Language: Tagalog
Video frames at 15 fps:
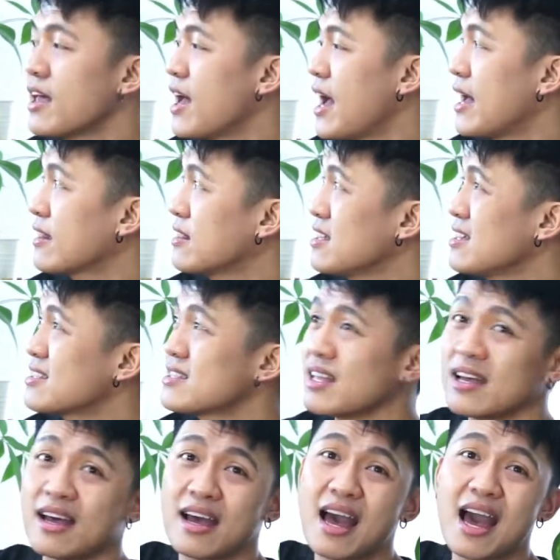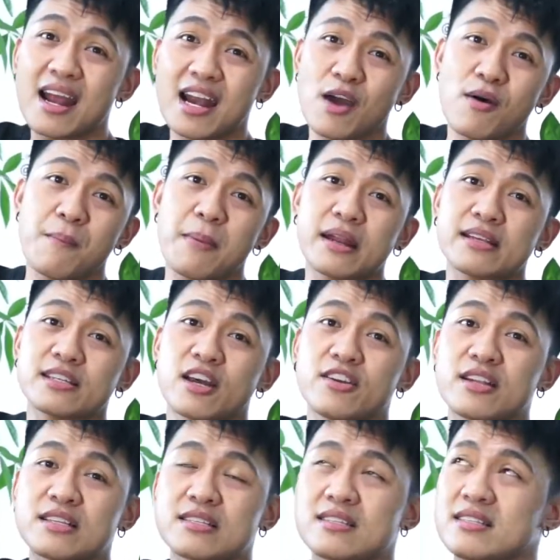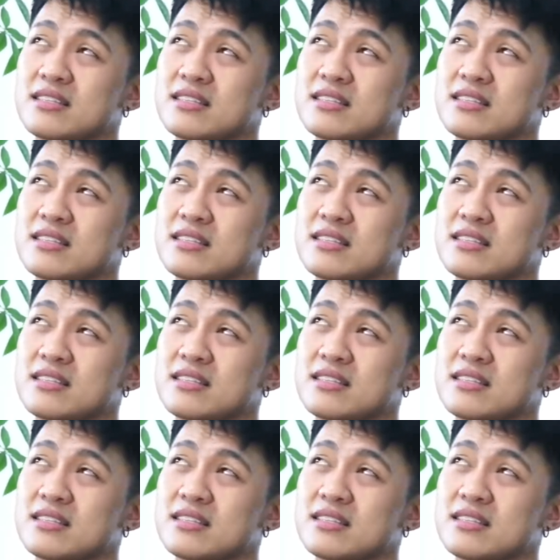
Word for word: at least na aarawan pa rin siya or, nas,